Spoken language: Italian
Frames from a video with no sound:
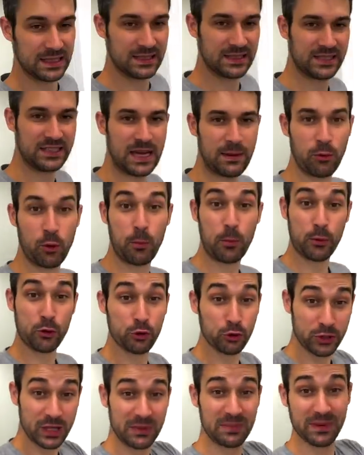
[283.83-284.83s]
Siamo
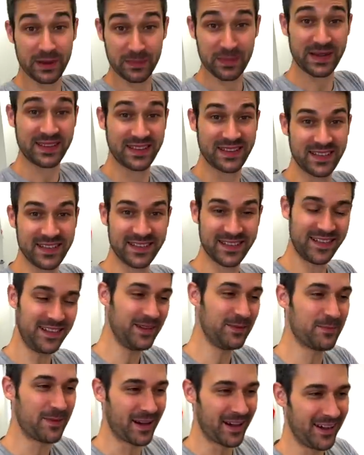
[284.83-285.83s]
pronti per
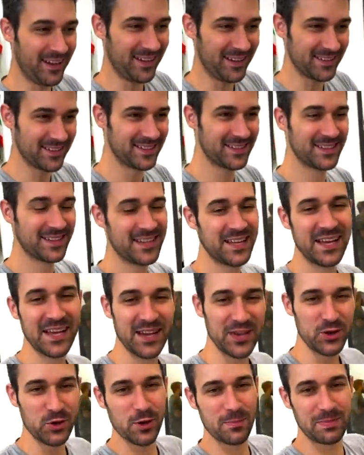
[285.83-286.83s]
partire, ma
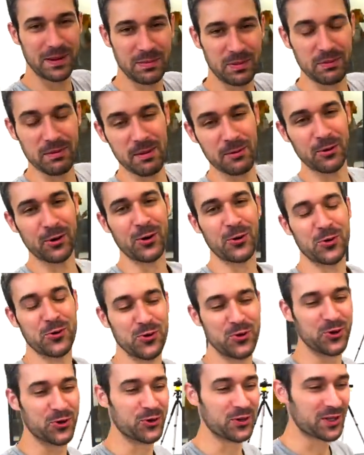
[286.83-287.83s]
io e Peppe abbiamo una
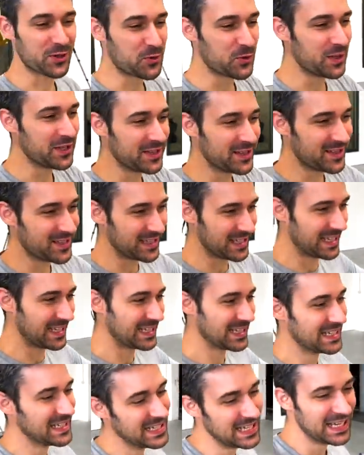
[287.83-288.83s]
riunione, quindi
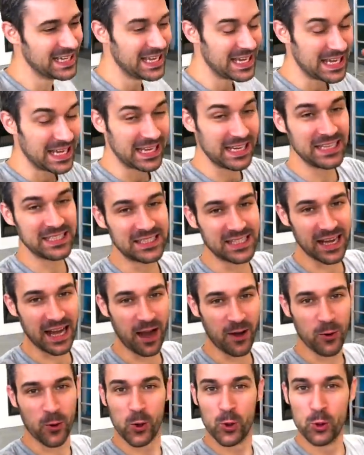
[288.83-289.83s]

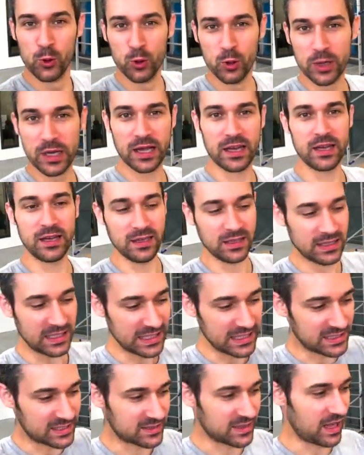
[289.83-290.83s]
inizieranno Luca
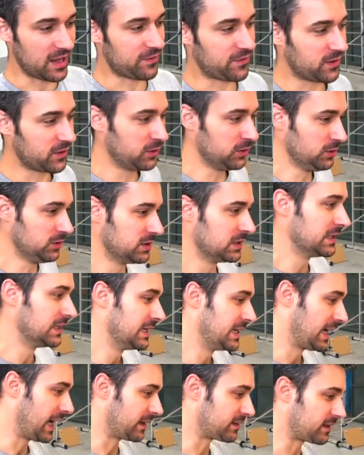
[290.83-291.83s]
e Stefano
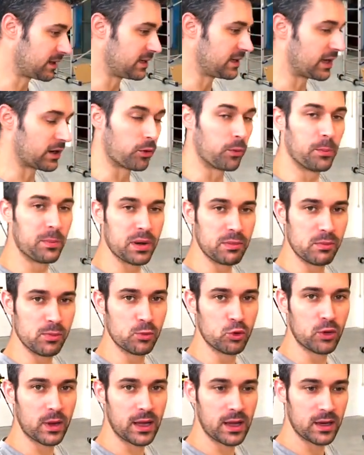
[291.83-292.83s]
a tagliare i primi
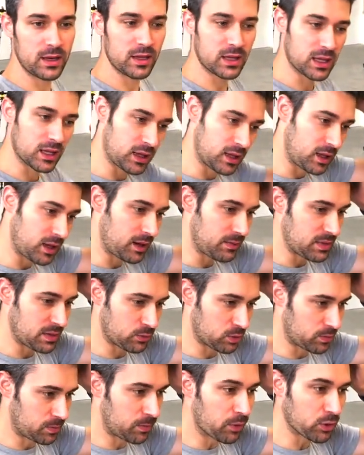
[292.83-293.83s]
murali che
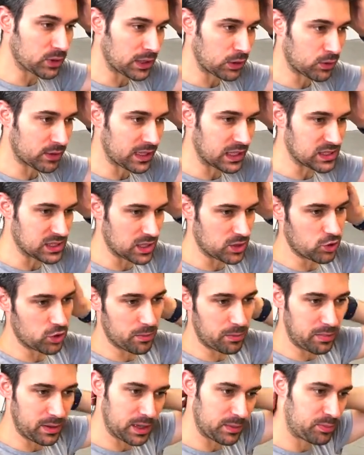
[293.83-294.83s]
abbiamo portato a casa io e
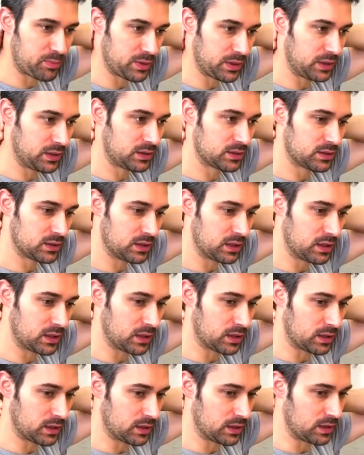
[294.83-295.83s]
Peppe,
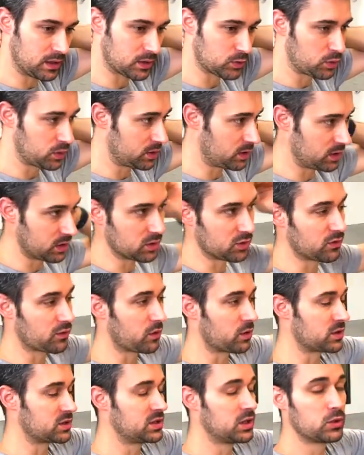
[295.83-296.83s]
e quindi
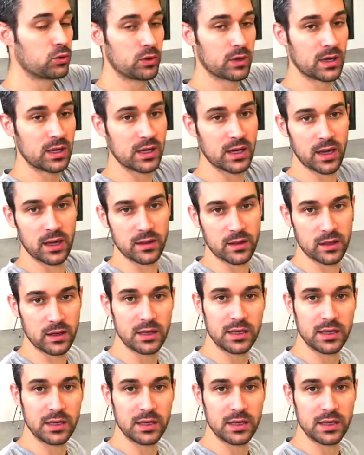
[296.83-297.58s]
dovrò restituire gli altri.